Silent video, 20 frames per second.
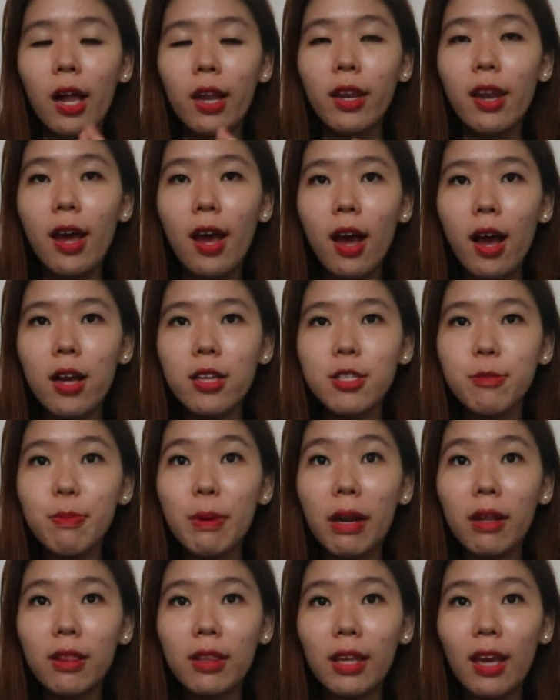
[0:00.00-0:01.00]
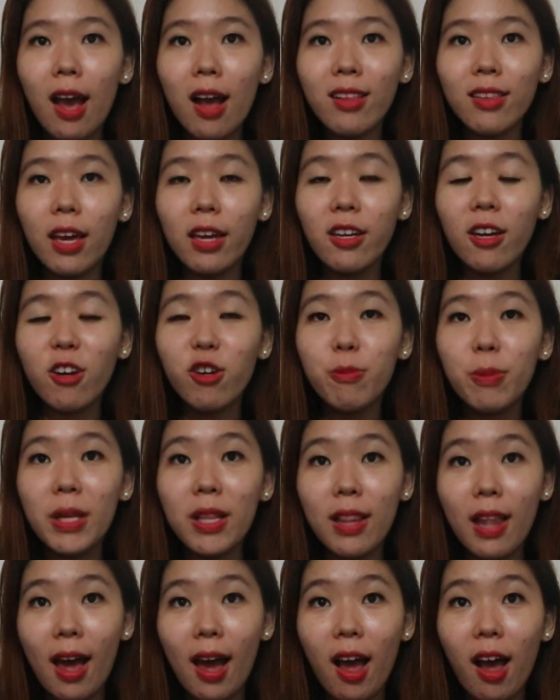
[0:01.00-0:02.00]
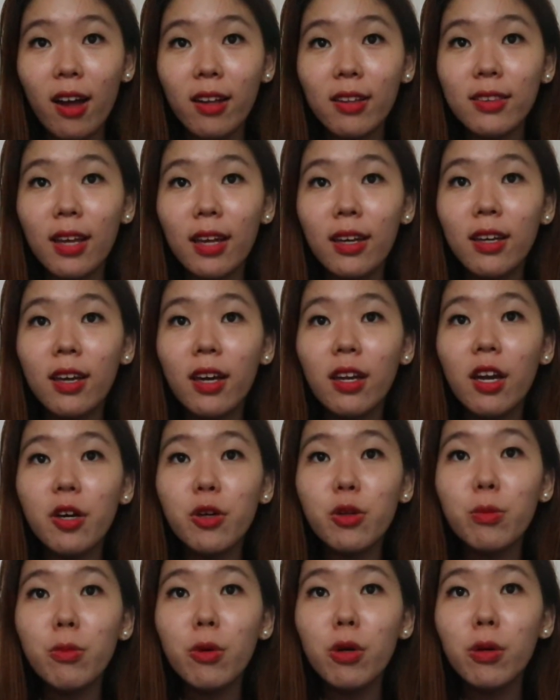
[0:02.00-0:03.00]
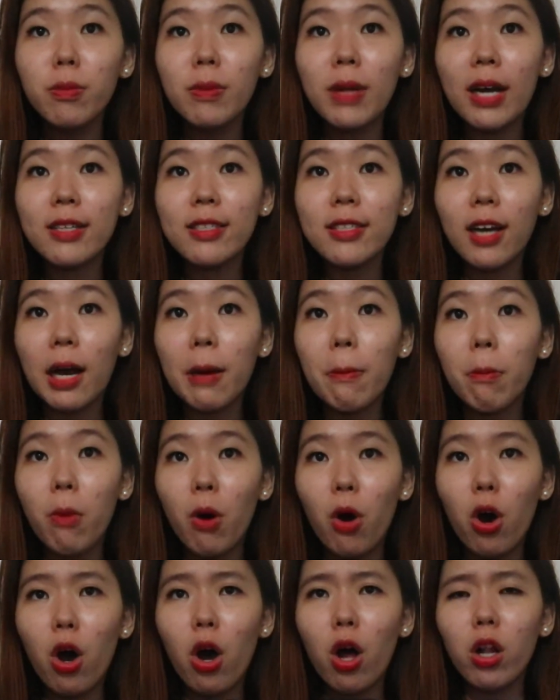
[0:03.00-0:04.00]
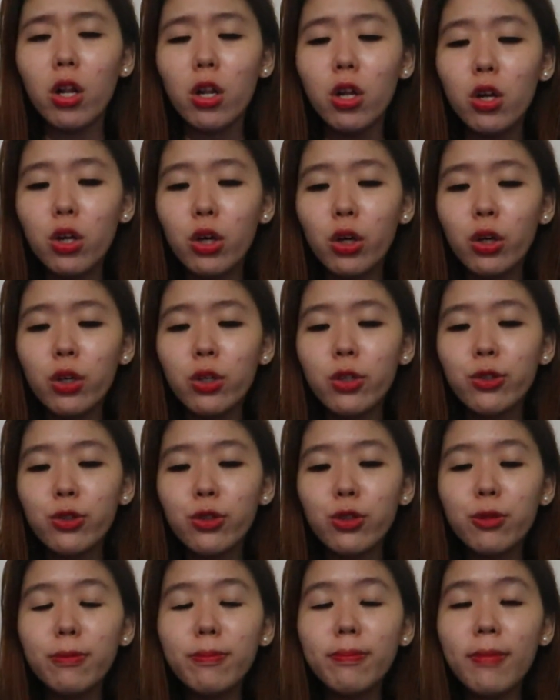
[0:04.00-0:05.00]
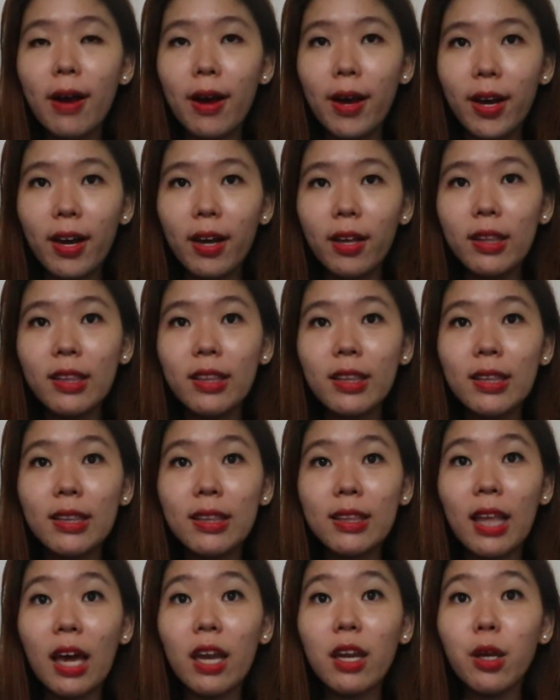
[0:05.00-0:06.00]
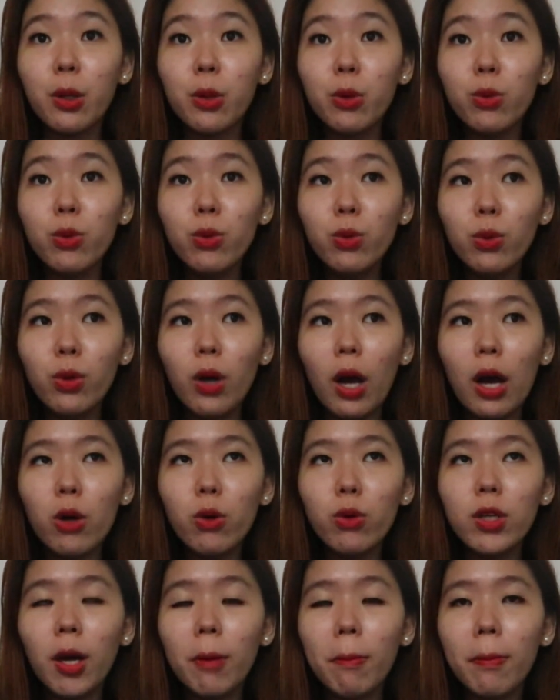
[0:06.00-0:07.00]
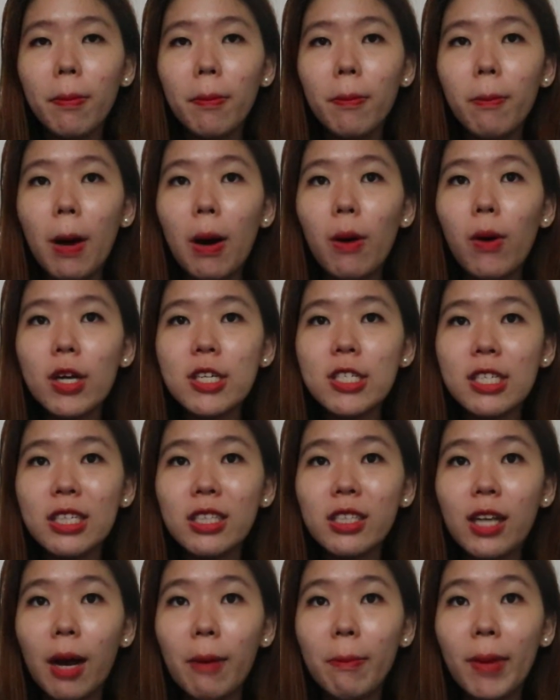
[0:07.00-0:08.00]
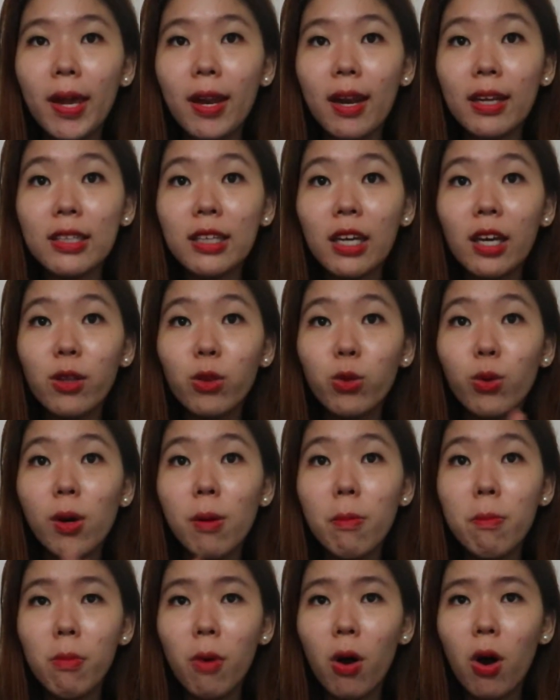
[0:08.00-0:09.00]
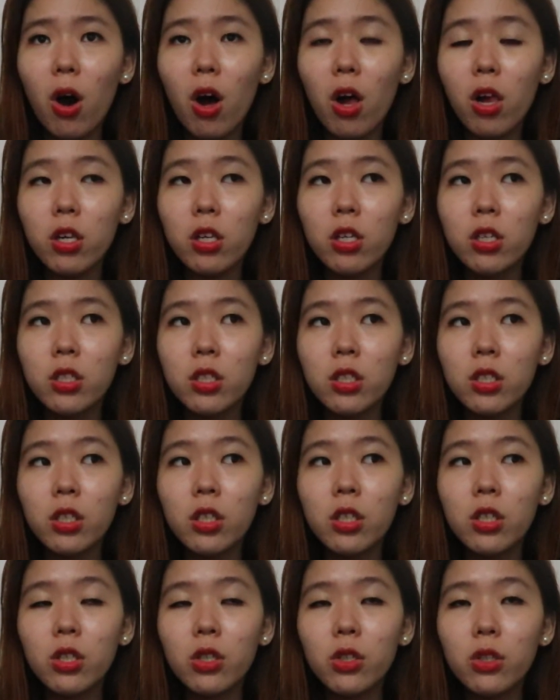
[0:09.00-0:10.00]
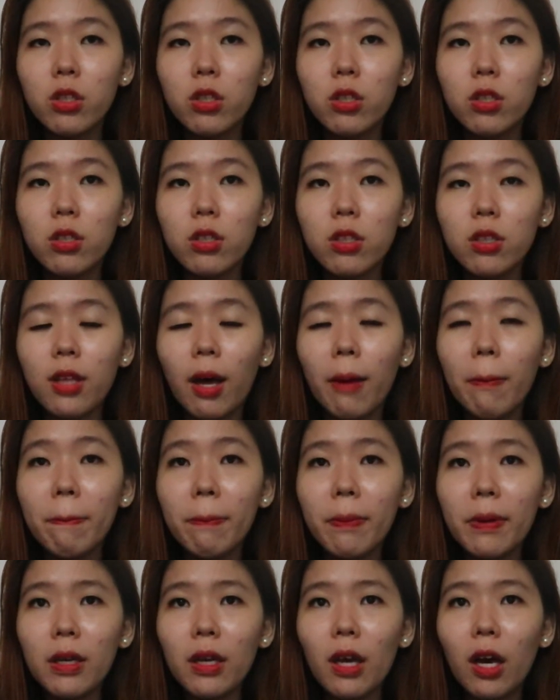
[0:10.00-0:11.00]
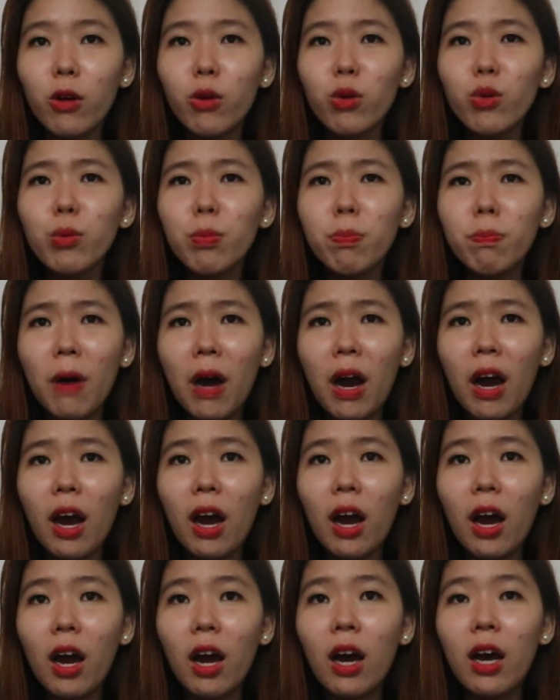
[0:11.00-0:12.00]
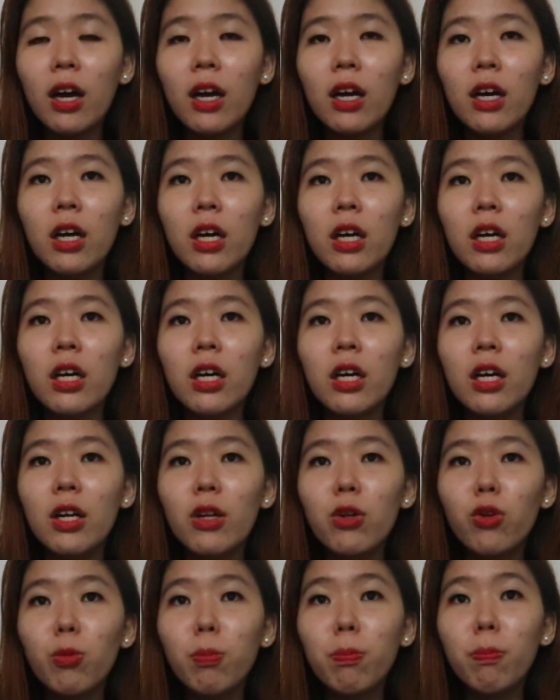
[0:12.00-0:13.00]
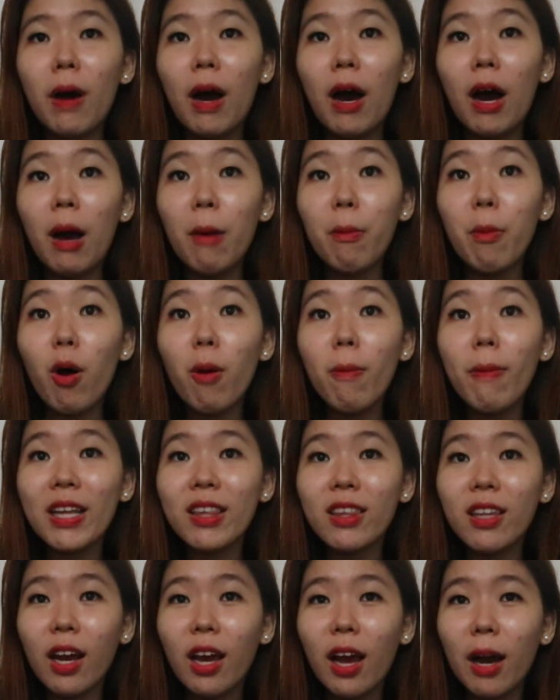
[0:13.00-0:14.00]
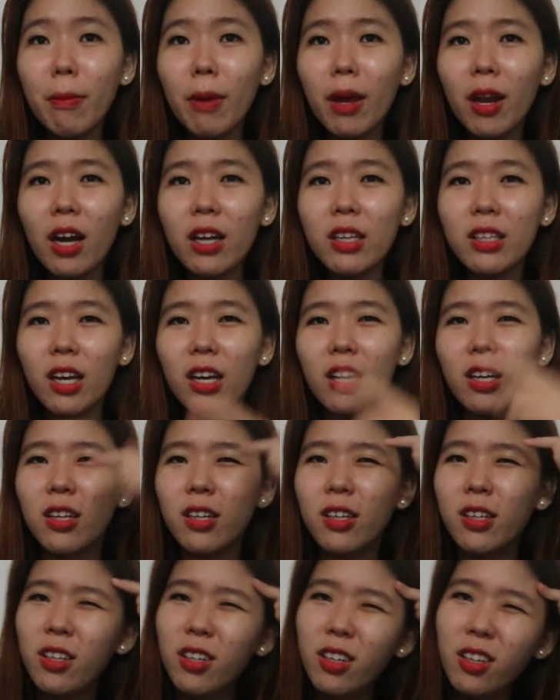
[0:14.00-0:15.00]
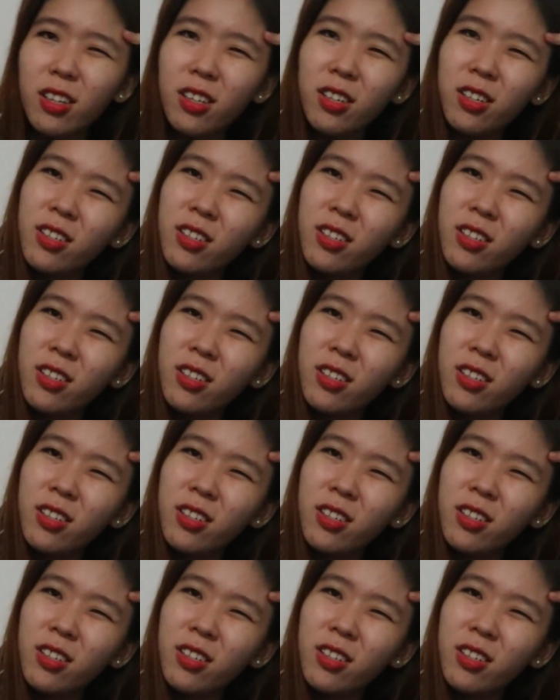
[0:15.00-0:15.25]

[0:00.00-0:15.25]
Nah seperti yang tadi aku bilang Tadi kan aku mau belanja ke mall Cuman tadi itu aku udah bawa si kameranya itu ke mall tapi aku lupa lupa bawa baterai kameranya Hah.